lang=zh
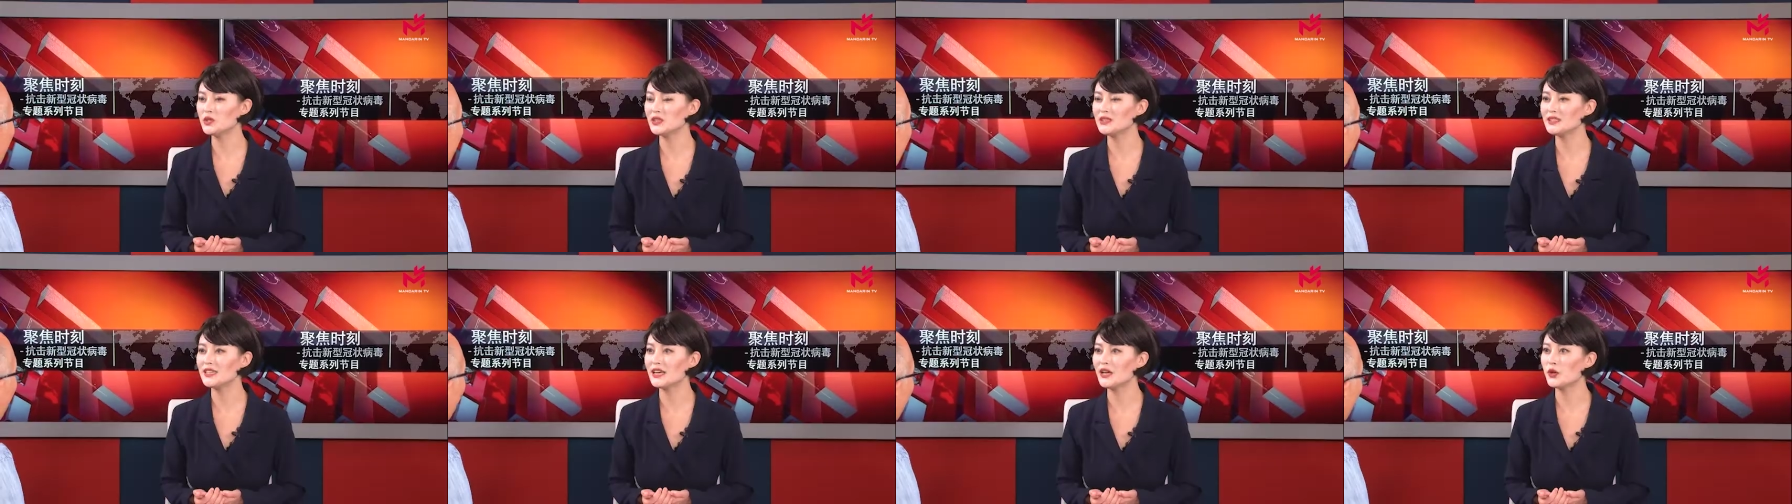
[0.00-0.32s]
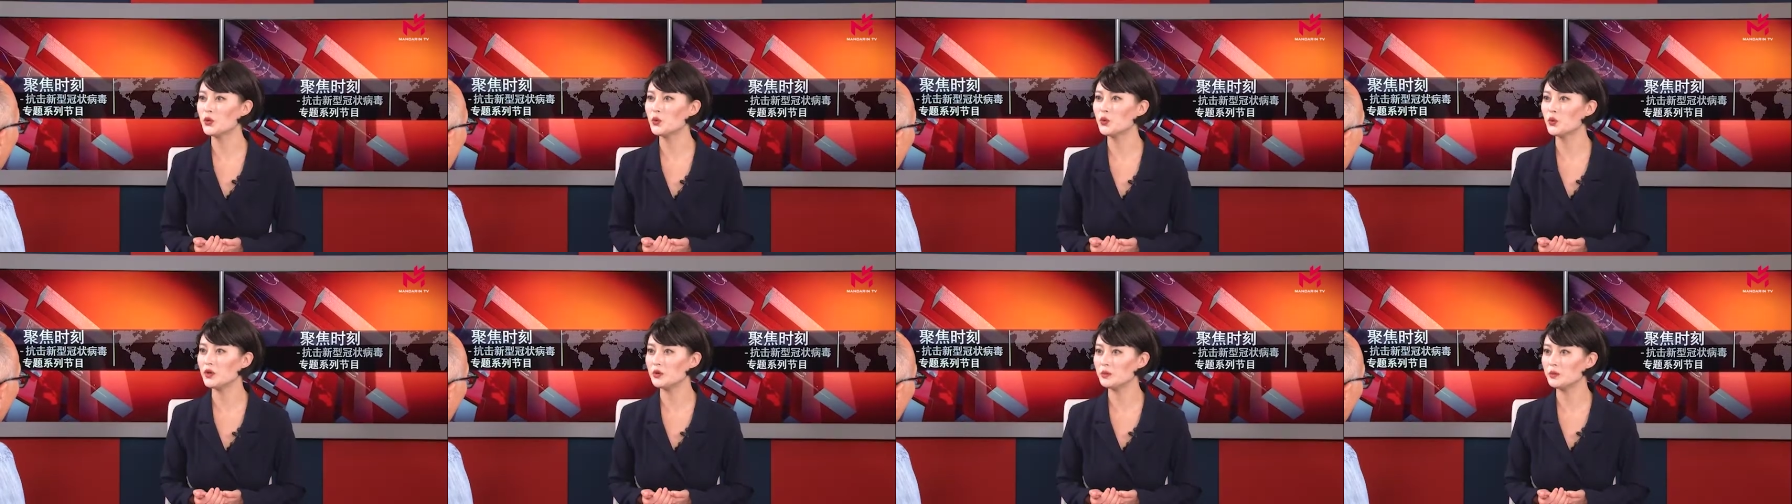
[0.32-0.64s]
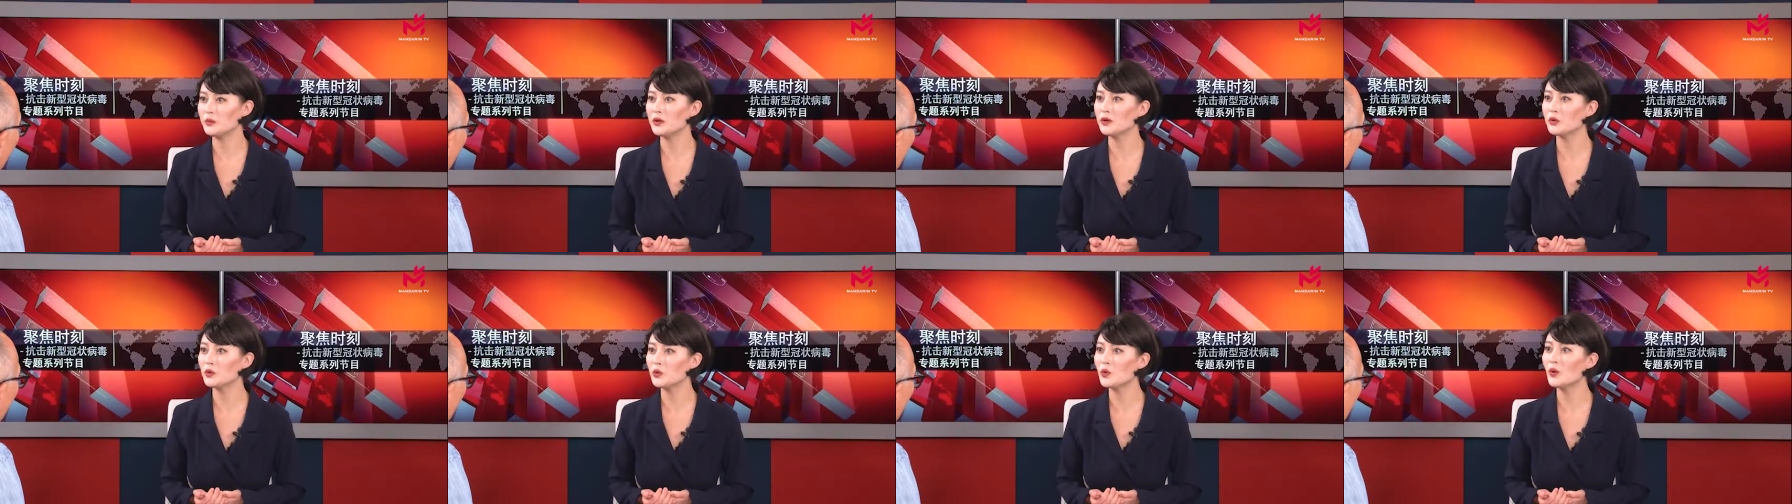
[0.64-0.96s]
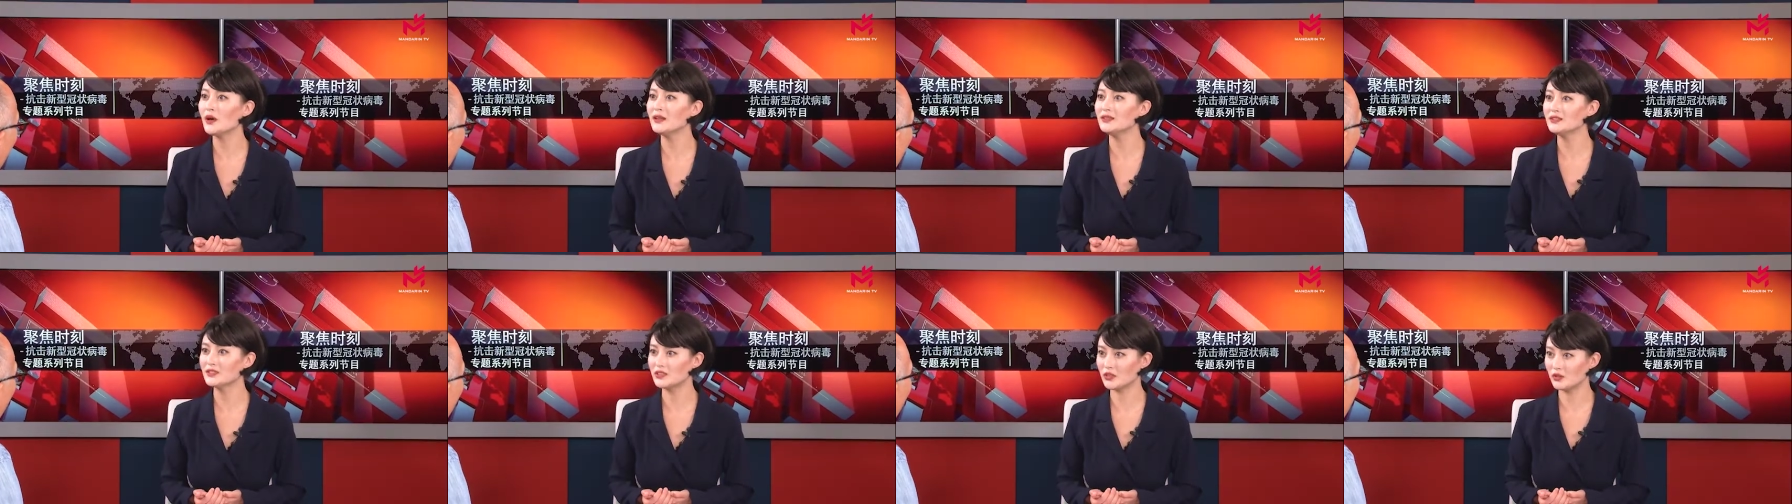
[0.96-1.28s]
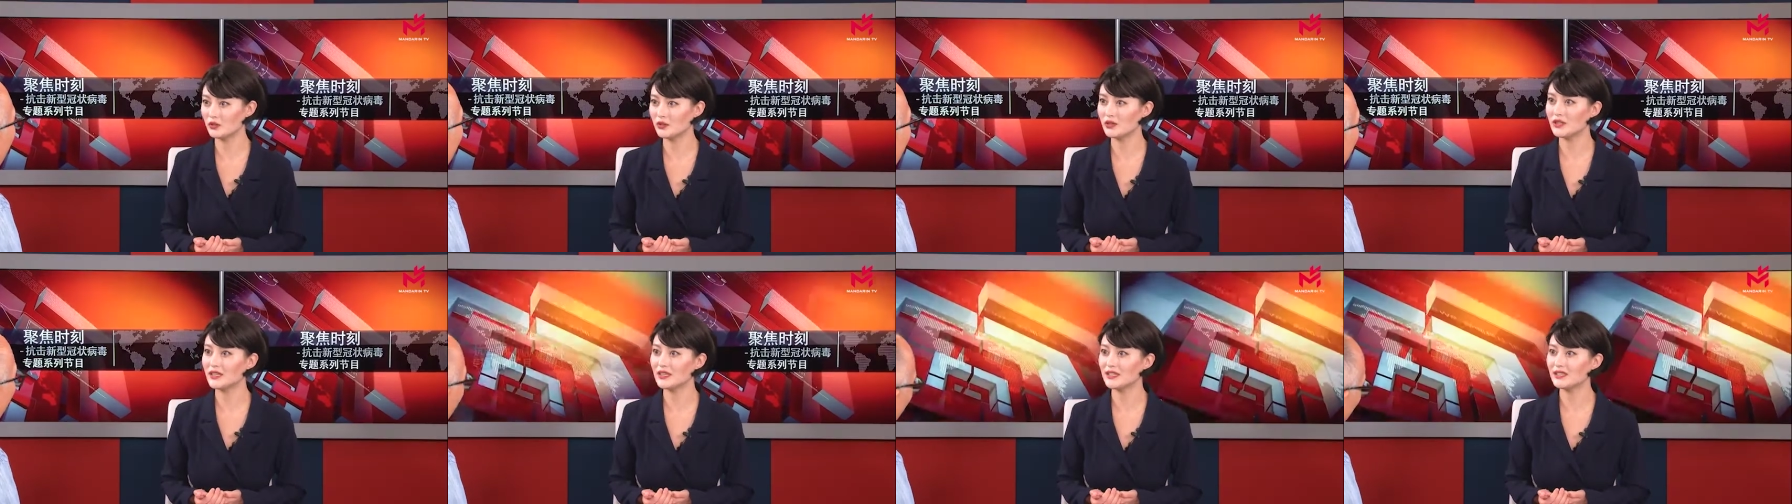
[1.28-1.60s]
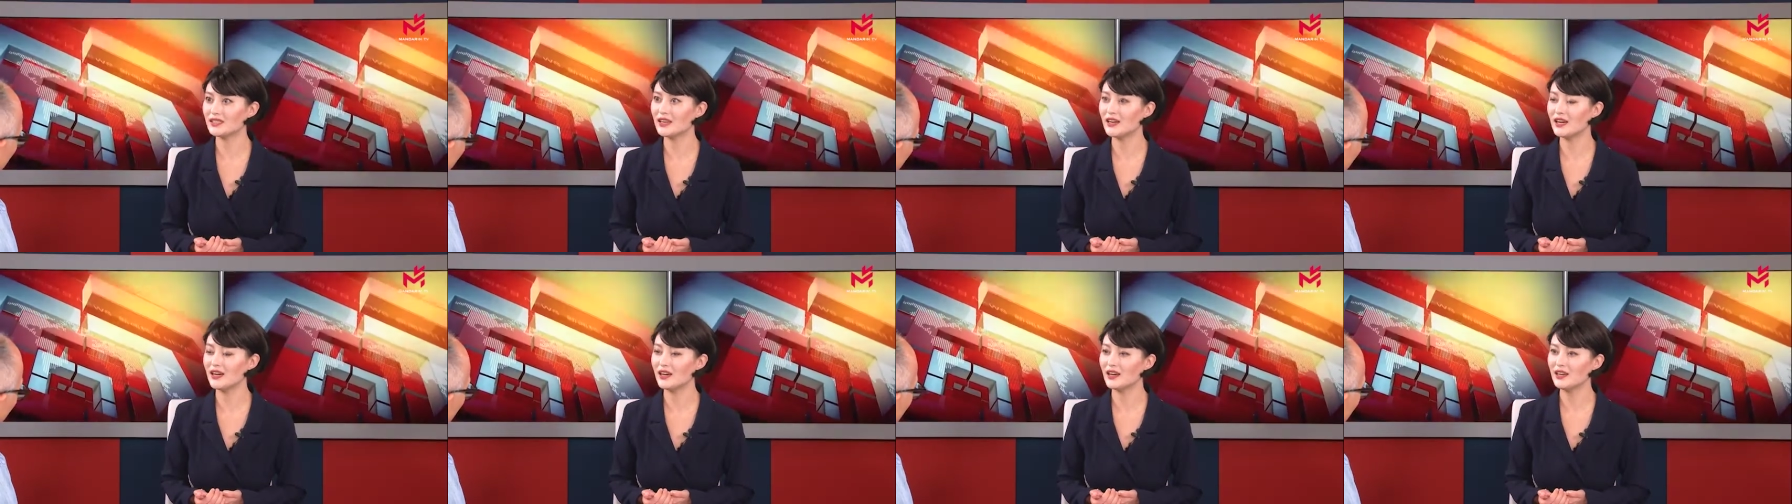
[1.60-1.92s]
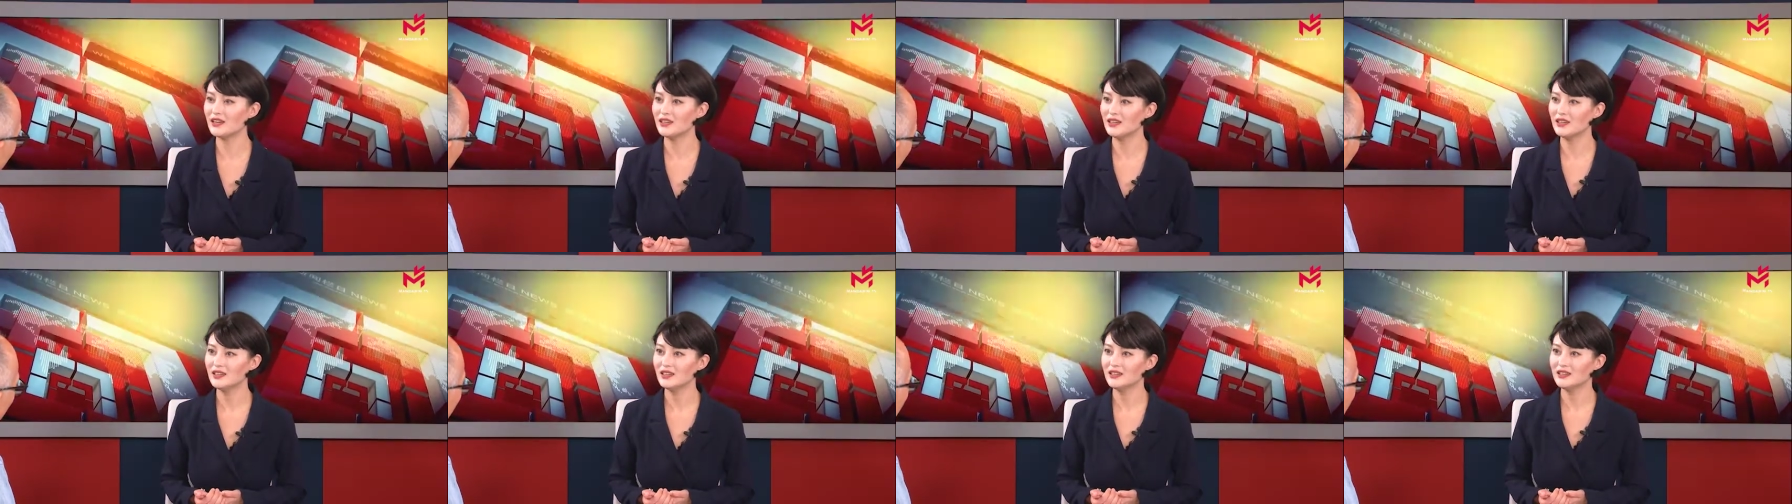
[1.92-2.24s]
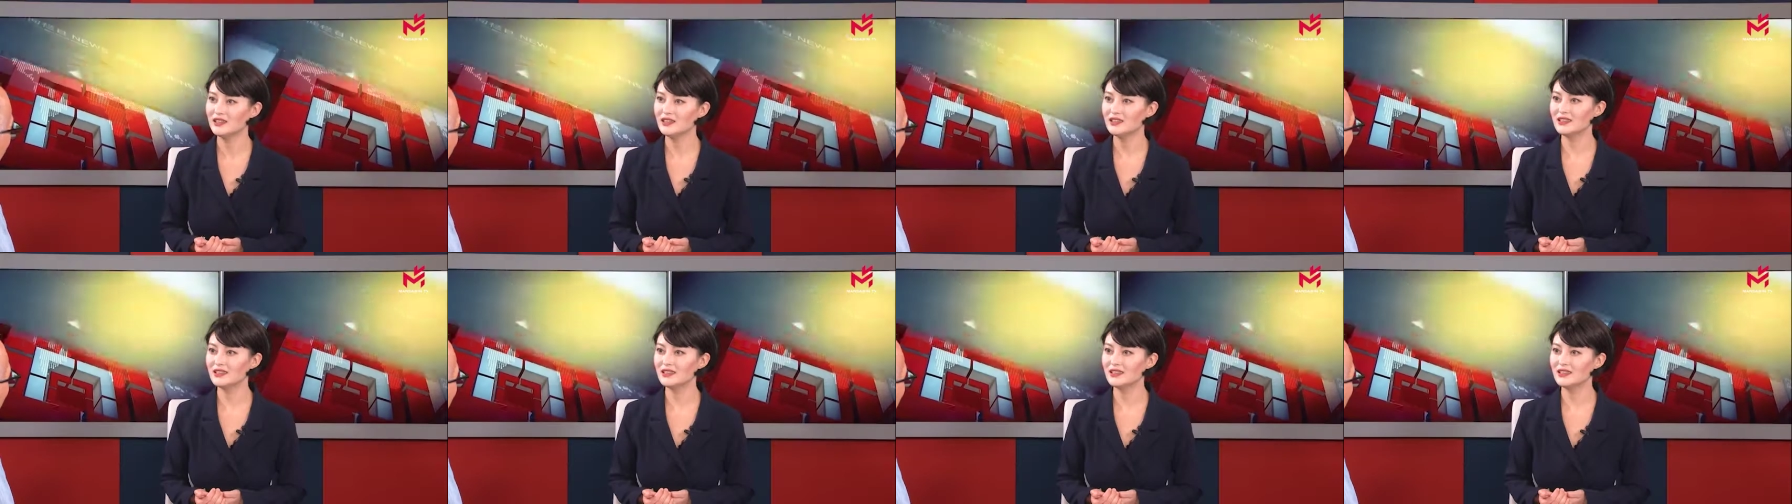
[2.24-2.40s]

在鬼门关走了一趟？对对。